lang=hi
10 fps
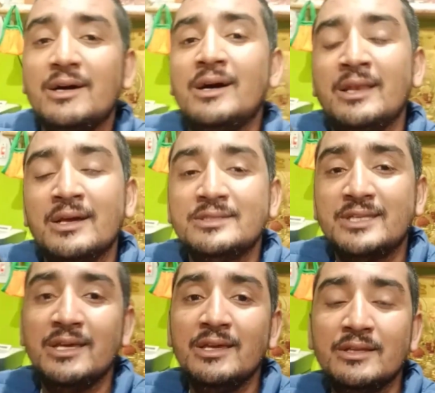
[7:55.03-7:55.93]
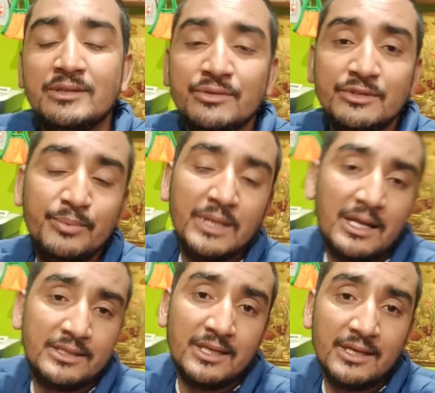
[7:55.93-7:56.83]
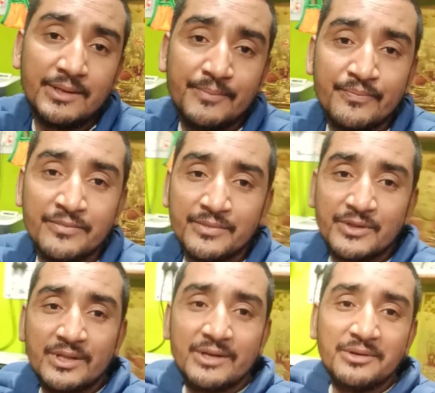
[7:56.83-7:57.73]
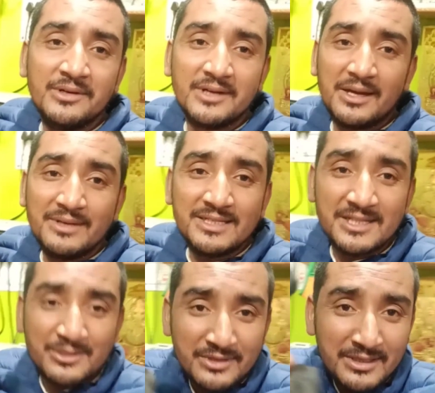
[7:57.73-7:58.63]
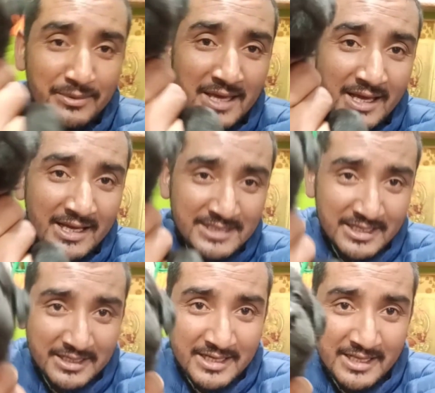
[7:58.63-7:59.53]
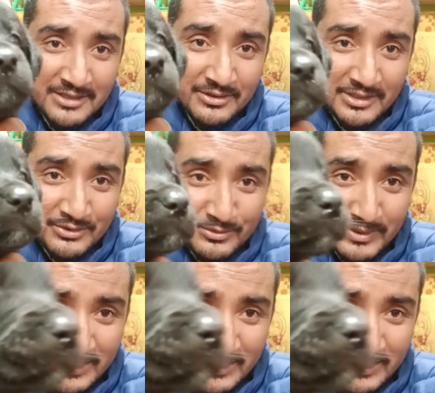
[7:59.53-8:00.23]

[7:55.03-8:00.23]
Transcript: अलग से दूध पिलाते हैं तो देखो अभी इसने दूध नहीं पिया है कैसा कर रहा है देखो ये दूध पीने